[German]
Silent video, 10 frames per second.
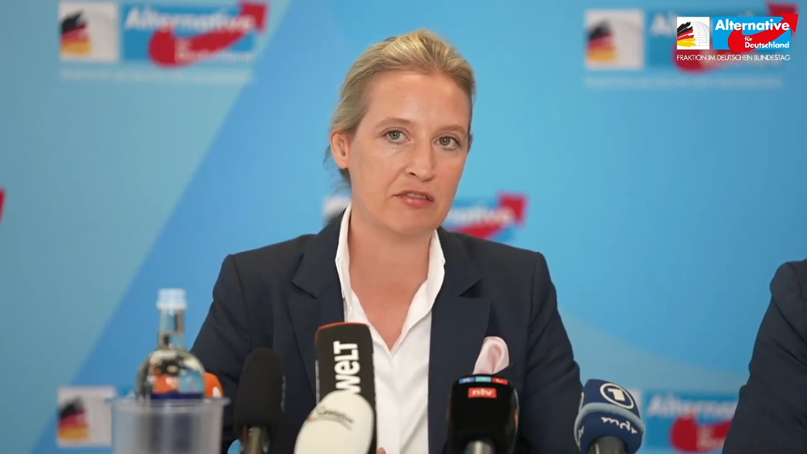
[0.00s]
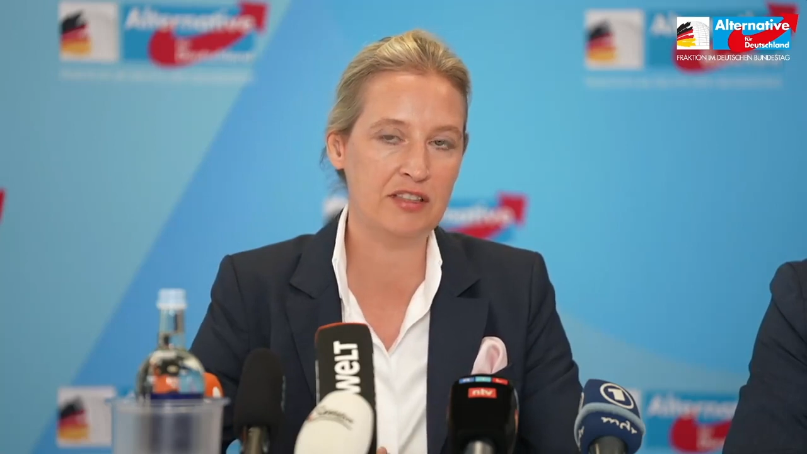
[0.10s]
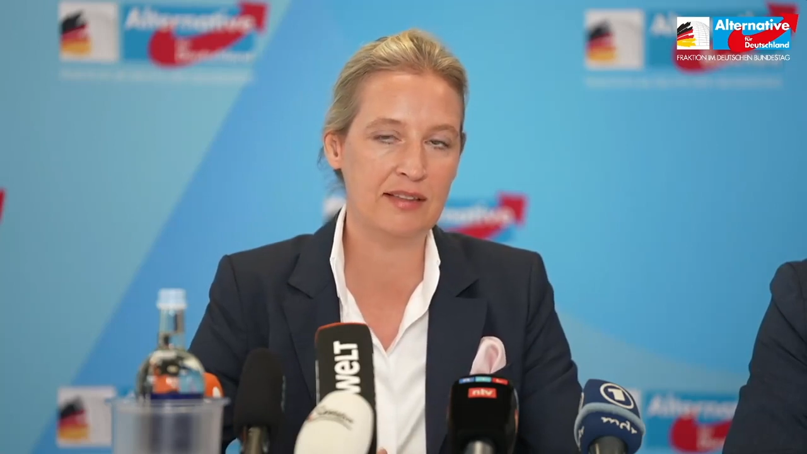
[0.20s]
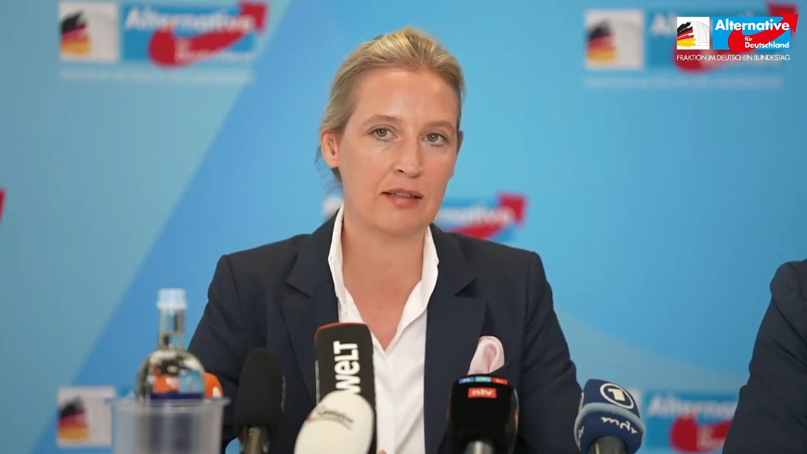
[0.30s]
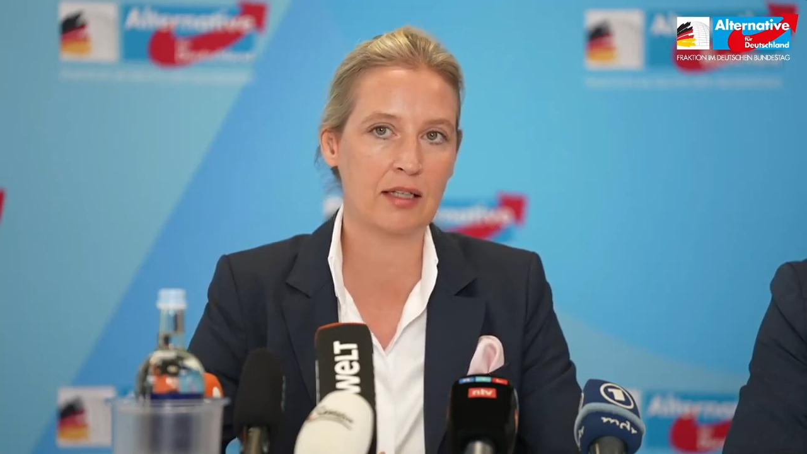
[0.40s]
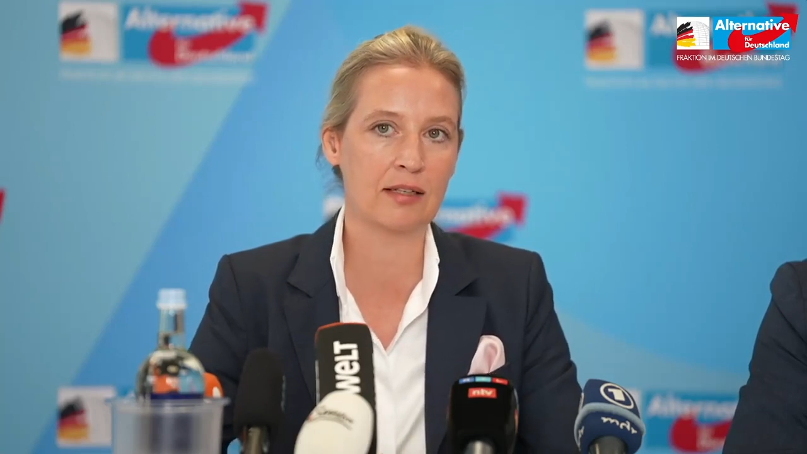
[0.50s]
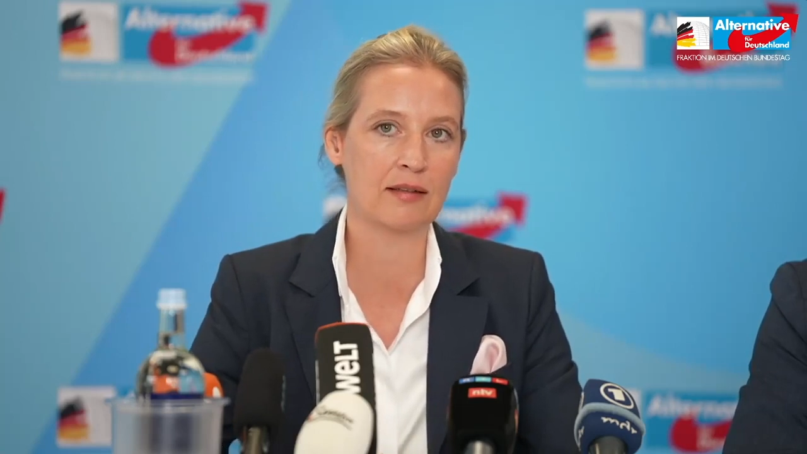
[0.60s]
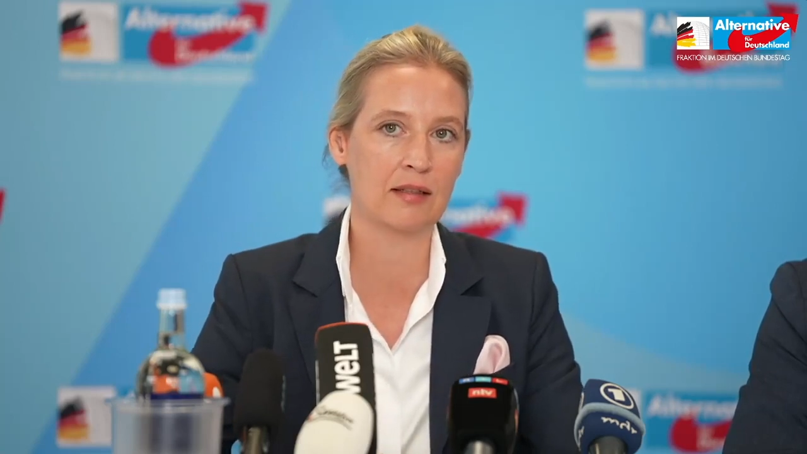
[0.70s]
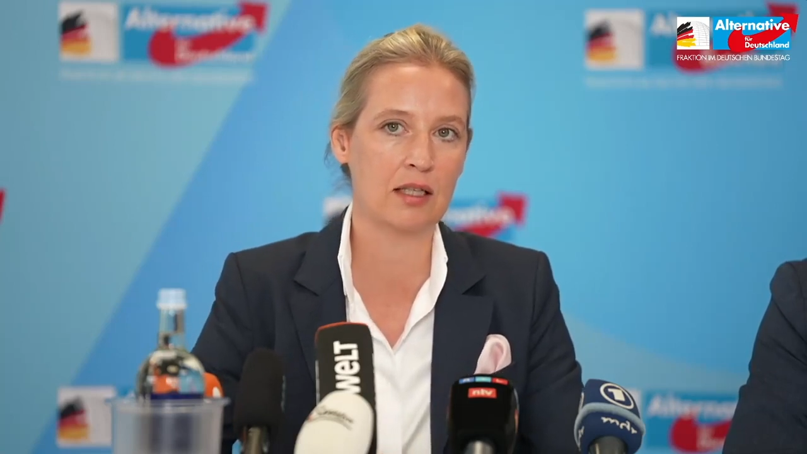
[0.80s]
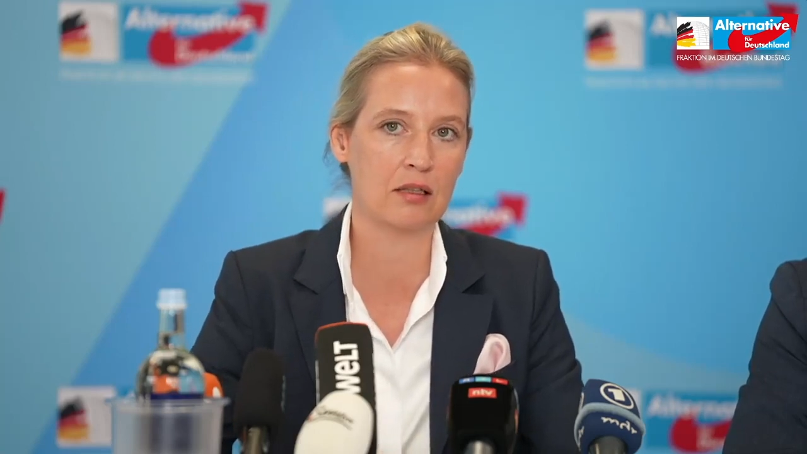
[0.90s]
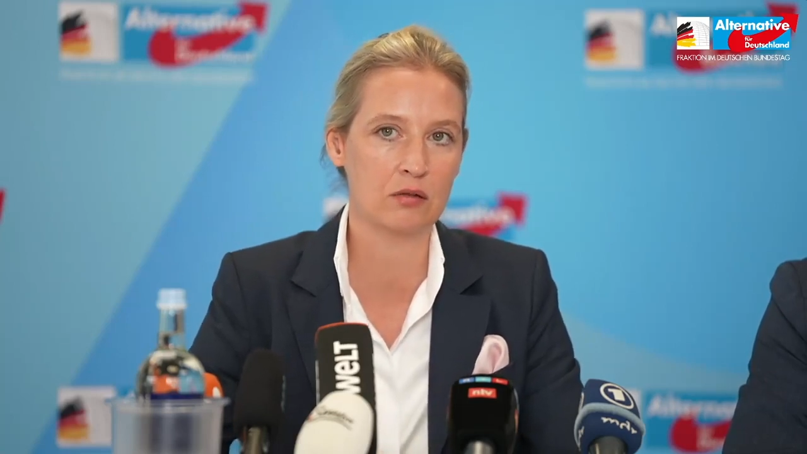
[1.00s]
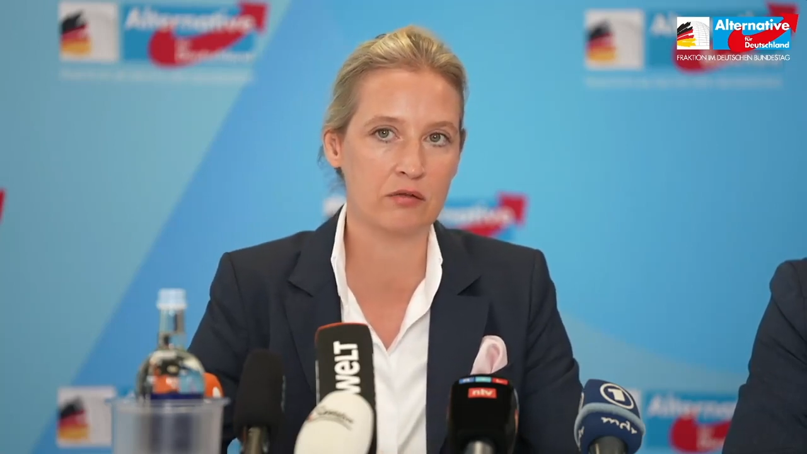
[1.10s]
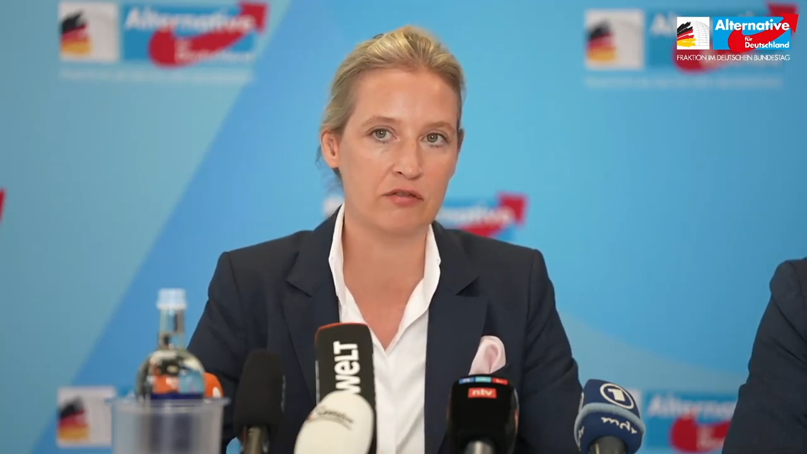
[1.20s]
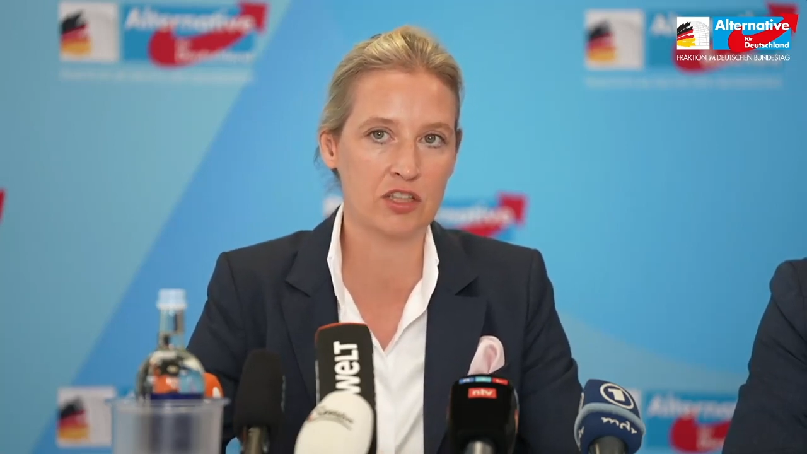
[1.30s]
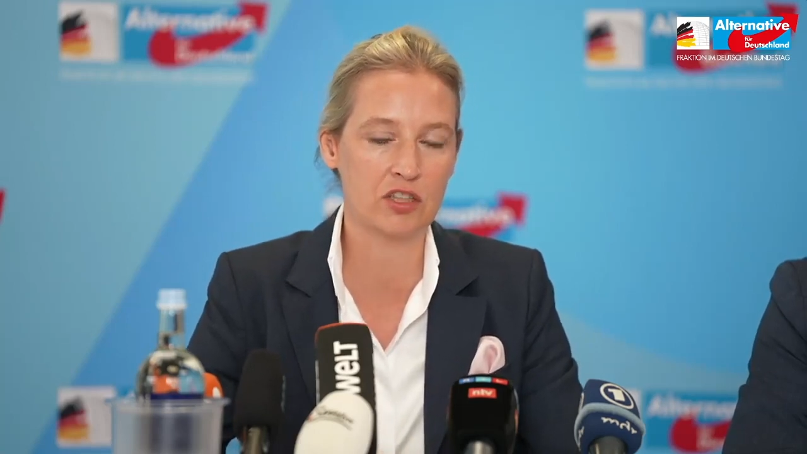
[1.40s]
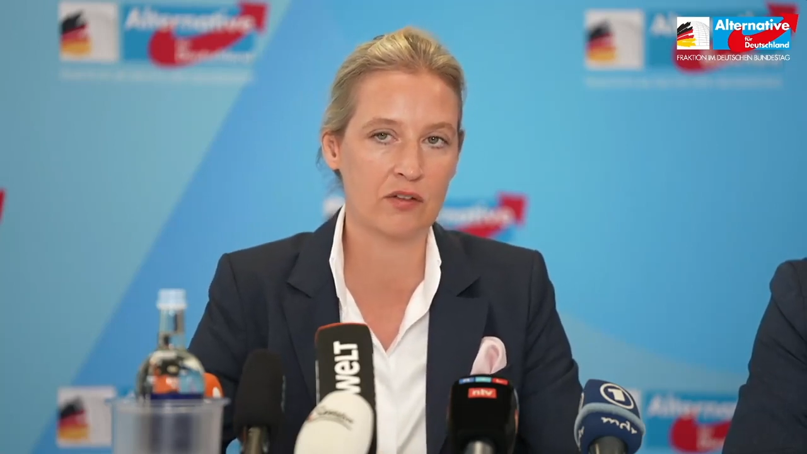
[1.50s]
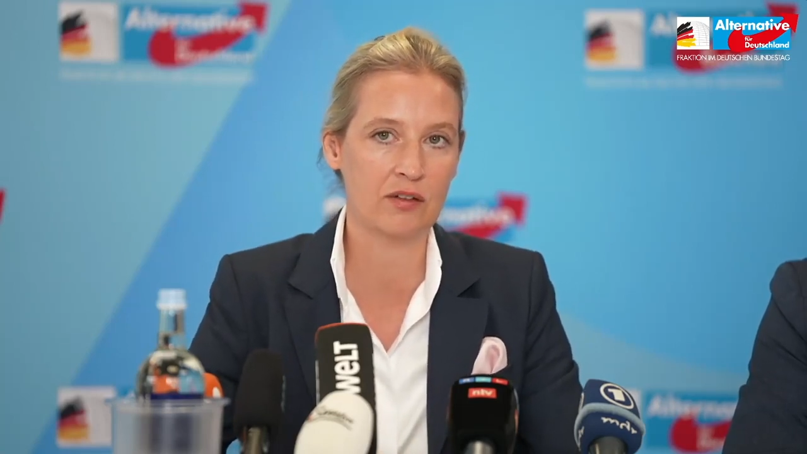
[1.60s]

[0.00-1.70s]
Vizekanzler und Wirtschafts-